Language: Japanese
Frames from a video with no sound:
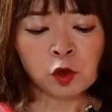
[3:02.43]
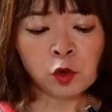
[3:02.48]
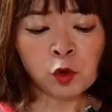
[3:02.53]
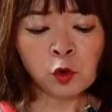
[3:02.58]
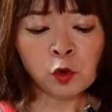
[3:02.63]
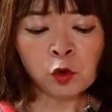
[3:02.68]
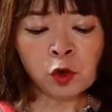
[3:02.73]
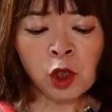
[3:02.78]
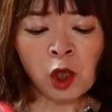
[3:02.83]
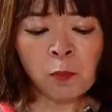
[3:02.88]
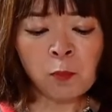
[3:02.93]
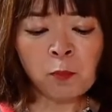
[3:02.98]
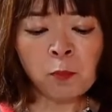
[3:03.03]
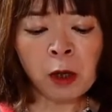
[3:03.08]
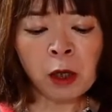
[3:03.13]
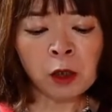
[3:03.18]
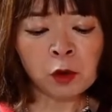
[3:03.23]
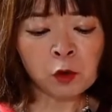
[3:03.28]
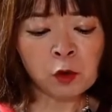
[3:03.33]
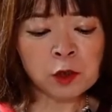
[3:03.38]
じゅうね
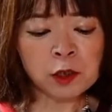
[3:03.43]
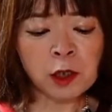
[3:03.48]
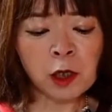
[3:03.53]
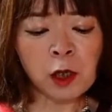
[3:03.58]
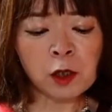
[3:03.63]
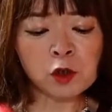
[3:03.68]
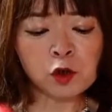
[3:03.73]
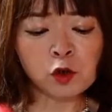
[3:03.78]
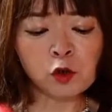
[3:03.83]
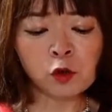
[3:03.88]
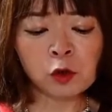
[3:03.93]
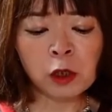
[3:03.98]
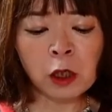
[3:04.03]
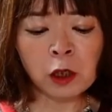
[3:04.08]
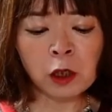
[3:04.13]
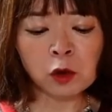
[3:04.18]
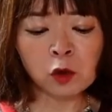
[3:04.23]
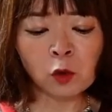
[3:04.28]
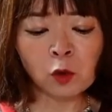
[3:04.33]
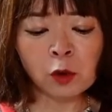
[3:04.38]
んまえのサラ襲
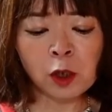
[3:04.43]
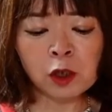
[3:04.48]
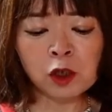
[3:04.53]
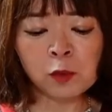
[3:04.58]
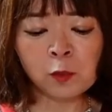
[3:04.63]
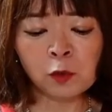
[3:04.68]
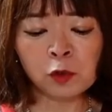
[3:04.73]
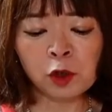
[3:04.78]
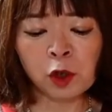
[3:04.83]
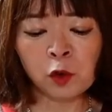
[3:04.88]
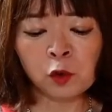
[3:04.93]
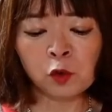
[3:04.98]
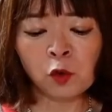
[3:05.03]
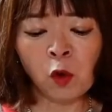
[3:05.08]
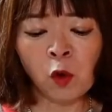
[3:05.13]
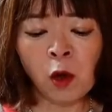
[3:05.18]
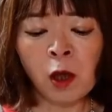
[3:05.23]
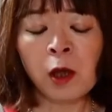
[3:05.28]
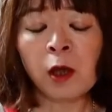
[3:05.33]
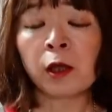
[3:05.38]
撃と同じモデル
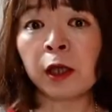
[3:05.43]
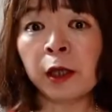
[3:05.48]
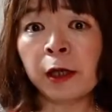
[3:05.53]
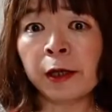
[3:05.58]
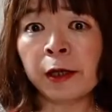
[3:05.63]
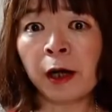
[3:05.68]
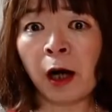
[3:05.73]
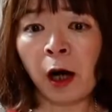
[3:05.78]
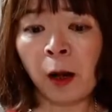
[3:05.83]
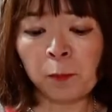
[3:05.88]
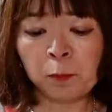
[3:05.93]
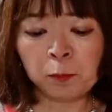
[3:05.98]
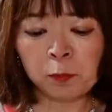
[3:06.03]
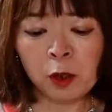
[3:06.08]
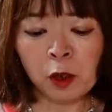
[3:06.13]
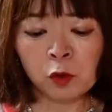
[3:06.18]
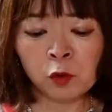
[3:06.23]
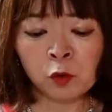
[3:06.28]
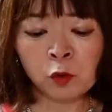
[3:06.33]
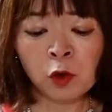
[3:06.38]
の ティーはっ
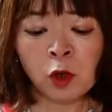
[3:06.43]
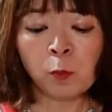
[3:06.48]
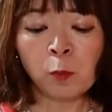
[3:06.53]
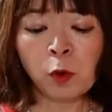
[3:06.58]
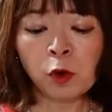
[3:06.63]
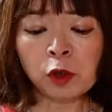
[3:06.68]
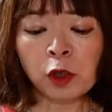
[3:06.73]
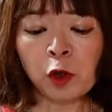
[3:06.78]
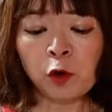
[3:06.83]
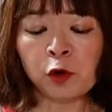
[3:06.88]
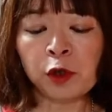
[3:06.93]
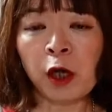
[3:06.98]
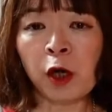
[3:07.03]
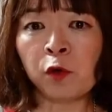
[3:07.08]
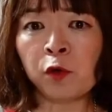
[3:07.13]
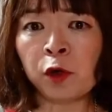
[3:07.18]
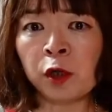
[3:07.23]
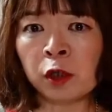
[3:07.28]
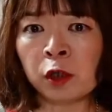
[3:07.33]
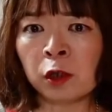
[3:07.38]
ぴゃく モデル
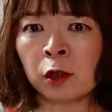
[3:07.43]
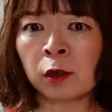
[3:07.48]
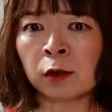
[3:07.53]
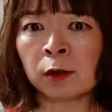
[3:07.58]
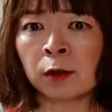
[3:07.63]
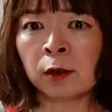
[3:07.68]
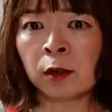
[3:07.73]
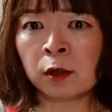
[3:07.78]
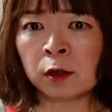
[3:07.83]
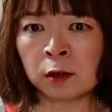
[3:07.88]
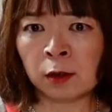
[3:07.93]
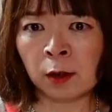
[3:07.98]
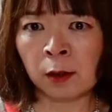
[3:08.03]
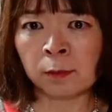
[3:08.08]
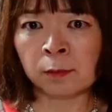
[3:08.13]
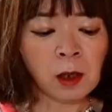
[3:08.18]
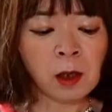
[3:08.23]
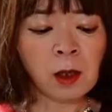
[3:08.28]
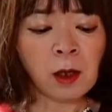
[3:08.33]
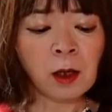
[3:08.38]
ひゃくいち型でした。
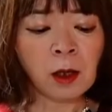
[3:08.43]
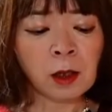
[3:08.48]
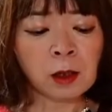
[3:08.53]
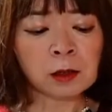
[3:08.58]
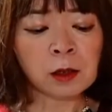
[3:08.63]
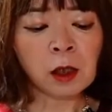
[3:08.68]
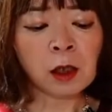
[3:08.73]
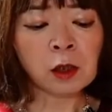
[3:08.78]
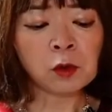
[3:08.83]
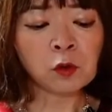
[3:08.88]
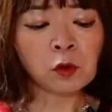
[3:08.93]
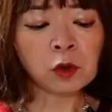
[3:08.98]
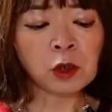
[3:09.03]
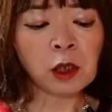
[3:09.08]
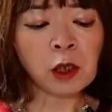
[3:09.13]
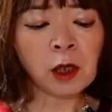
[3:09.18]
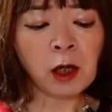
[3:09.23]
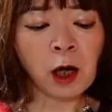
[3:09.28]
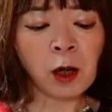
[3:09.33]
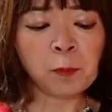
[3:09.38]
裸の
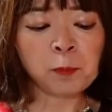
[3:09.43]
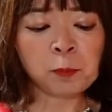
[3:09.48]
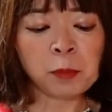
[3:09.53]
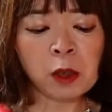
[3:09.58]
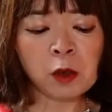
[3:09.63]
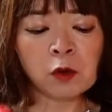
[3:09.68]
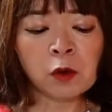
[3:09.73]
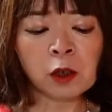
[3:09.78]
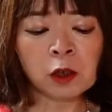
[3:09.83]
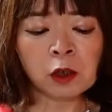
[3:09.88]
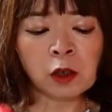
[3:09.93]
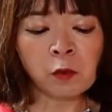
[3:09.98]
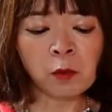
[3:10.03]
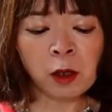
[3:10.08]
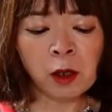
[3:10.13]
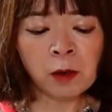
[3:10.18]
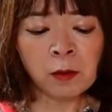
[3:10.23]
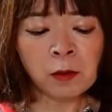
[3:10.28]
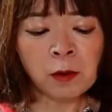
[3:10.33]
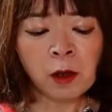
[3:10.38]
ティーはっぴゃく 型
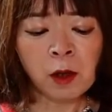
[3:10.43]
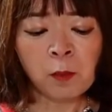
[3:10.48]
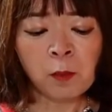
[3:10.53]
は